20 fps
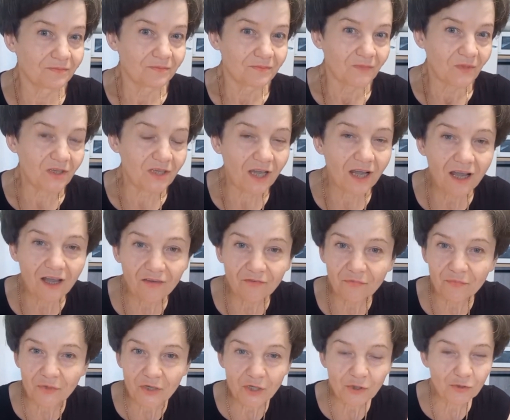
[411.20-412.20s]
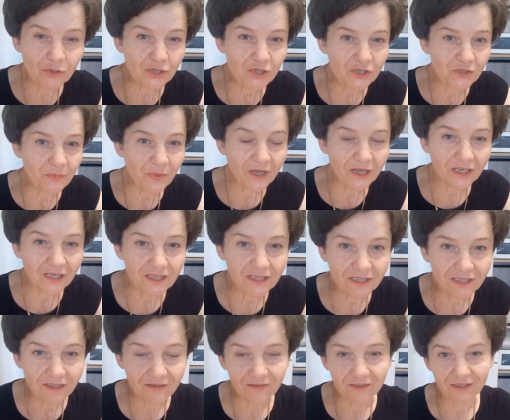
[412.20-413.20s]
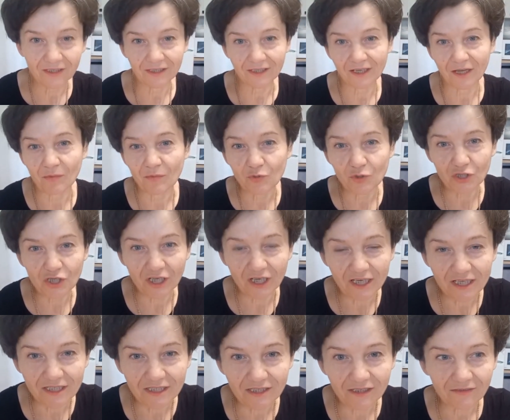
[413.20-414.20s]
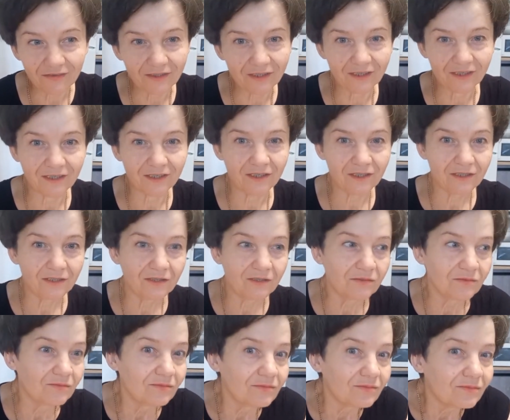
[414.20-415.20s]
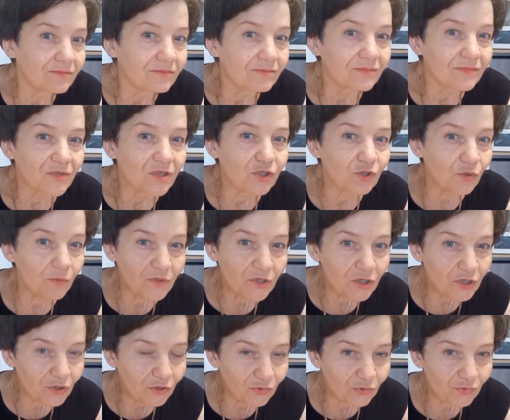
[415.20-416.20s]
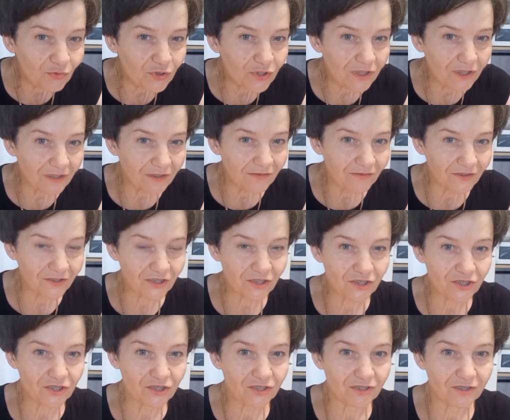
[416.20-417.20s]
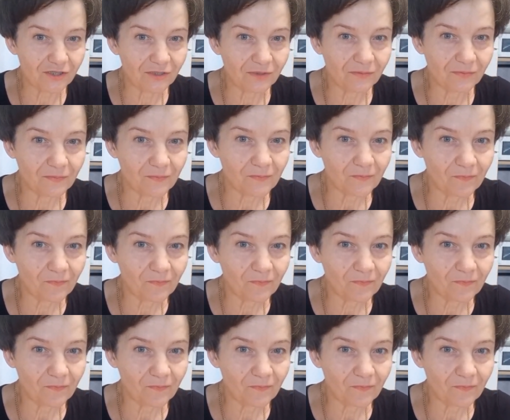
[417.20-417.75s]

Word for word: Я в меру для себя красивая, для мужа красивая. Что мне еще нужно в этой жизни?